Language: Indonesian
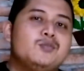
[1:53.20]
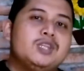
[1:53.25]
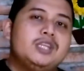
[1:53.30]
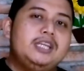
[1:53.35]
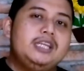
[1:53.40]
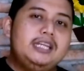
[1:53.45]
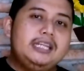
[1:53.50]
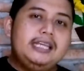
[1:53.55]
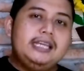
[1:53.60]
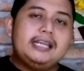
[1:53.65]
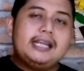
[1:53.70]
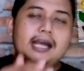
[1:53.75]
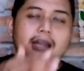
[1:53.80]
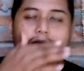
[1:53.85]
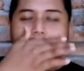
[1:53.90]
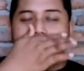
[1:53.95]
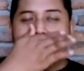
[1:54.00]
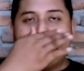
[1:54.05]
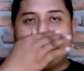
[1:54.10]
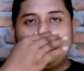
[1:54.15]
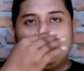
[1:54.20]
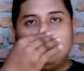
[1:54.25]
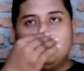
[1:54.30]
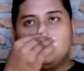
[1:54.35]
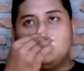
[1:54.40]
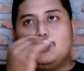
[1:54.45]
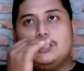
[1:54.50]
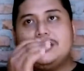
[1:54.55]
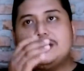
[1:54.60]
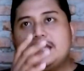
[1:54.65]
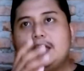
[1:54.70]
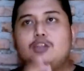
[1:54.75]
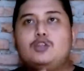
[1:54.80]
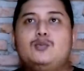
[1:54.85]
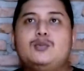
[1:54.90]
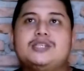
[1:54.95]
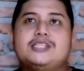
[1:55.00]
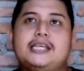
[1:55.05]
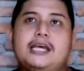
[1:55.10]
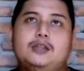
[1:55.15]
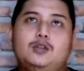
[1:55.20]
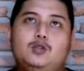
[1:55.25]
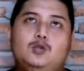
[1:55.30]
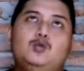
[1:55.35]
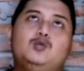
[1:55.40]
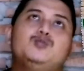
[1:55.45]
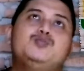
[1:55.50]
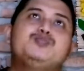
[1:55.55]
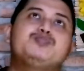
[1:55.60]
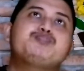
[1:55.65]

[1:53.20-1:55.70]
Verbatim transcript: ini kalau kita telusuri satu persatu.